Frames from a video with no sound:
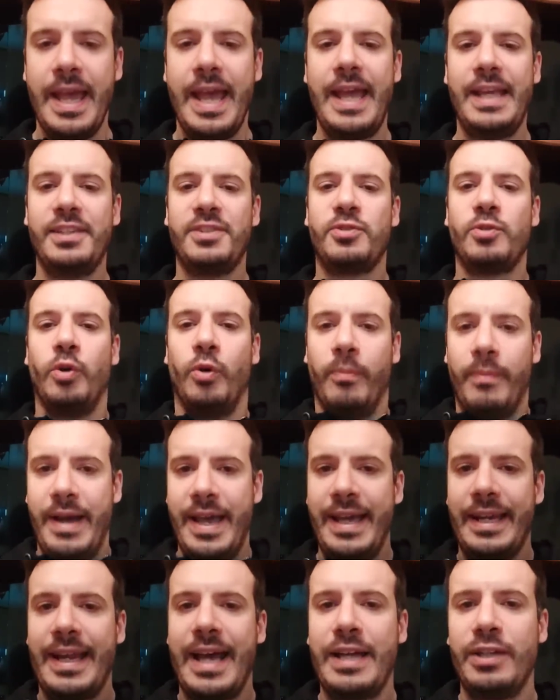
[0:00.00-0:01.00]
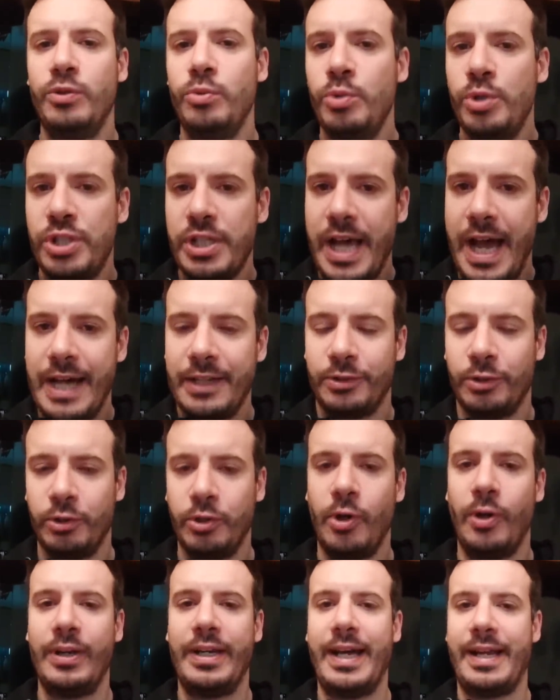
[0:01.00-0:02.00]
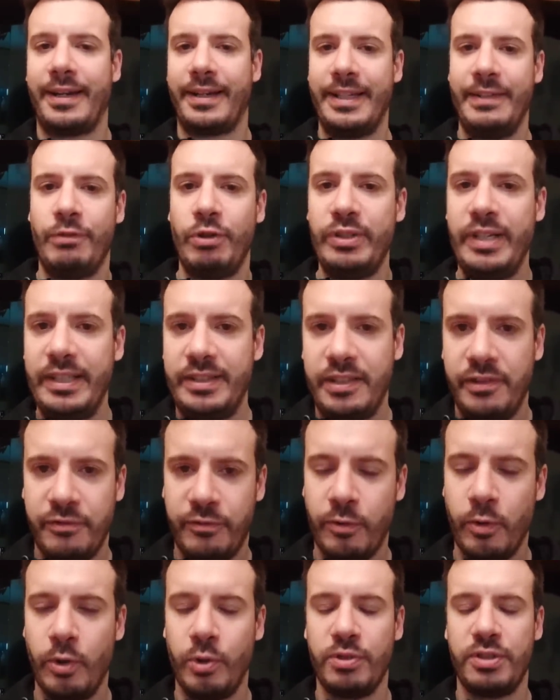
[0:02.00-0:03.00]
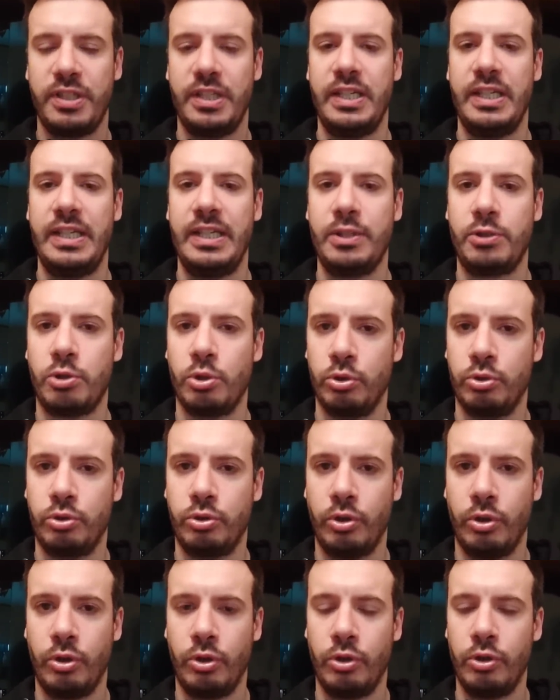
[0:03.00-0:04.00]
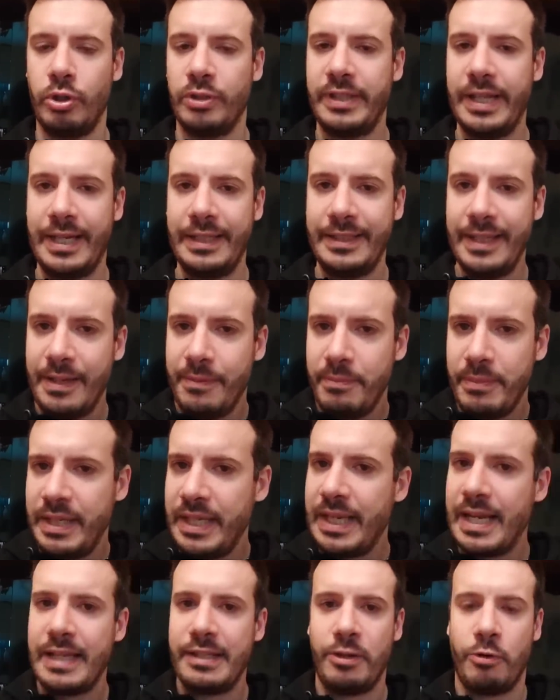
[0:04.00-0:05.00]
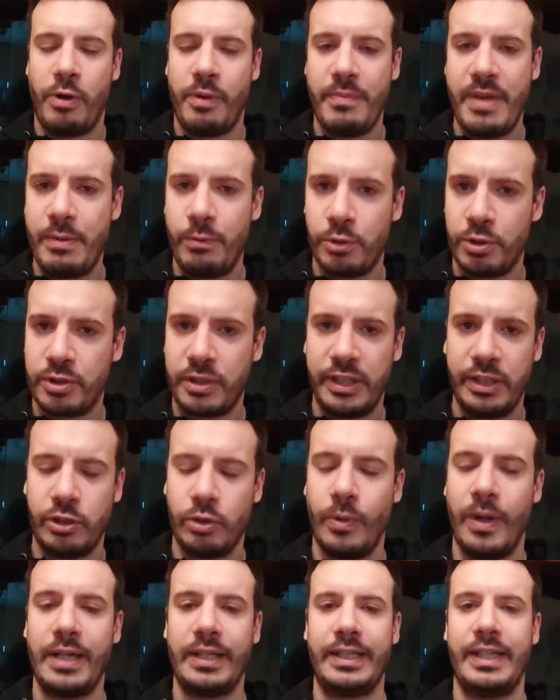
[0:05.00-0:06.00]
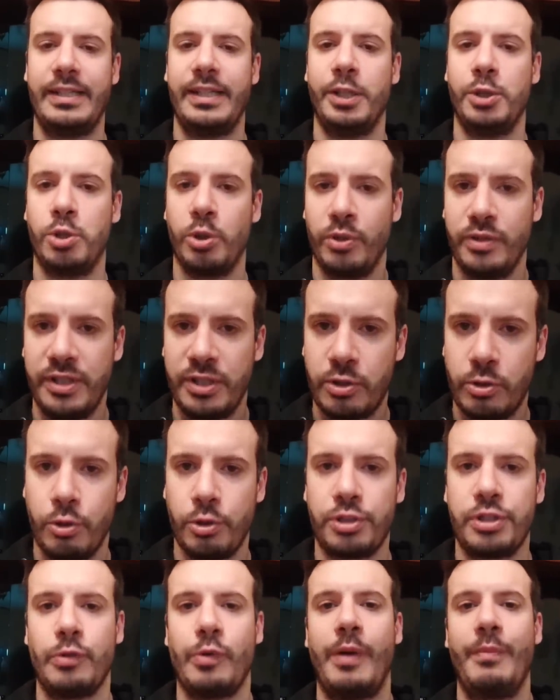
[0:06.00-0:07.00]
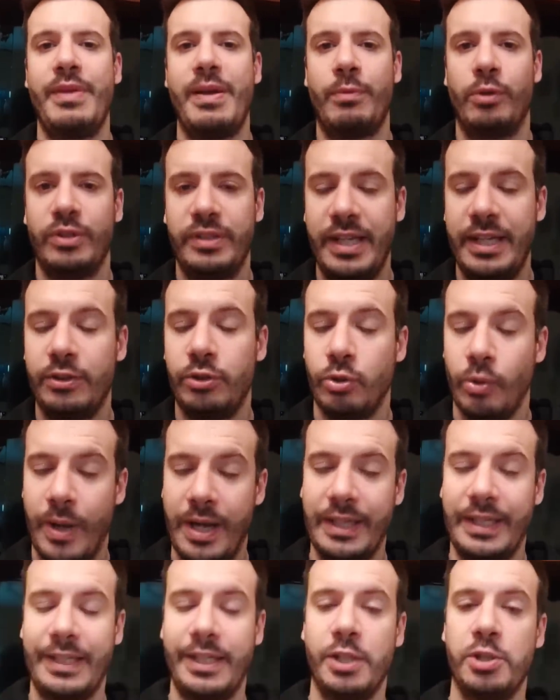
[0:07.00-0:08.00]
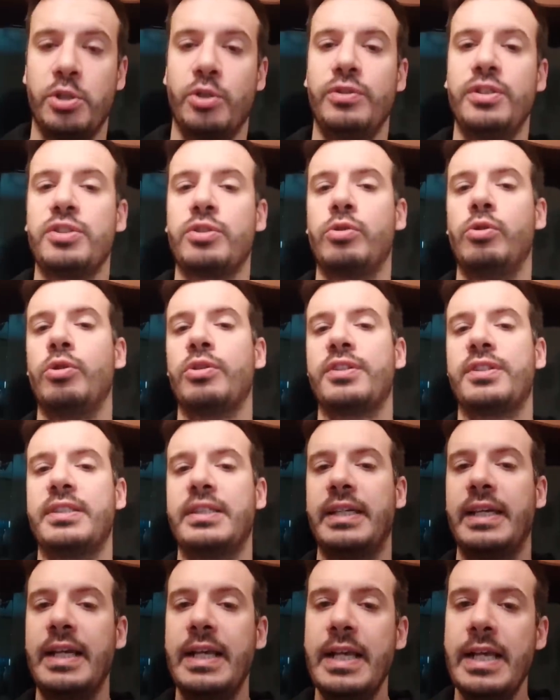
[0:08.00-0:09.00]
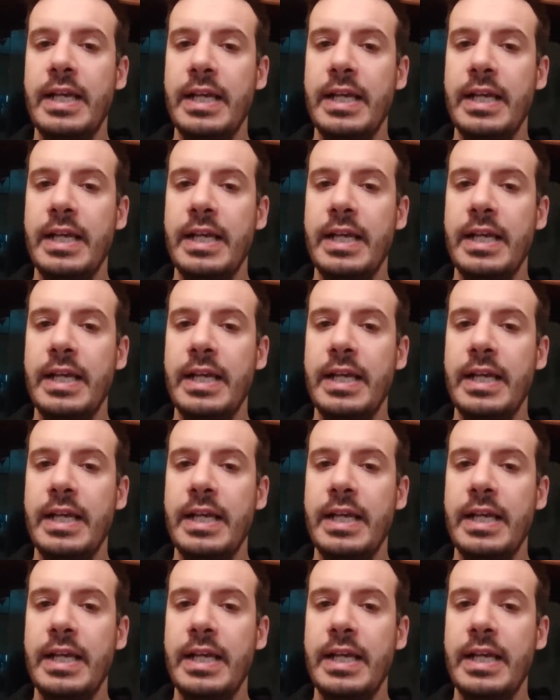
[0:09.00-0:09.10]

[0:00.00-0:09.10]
E insomma era annunciato no, l'arrivo dei tifosi sotto l'hotel del Milan, lo abbiamo scritto anche nei giorni scorsi, lo abbiamo detto anche nei giorni scorsi,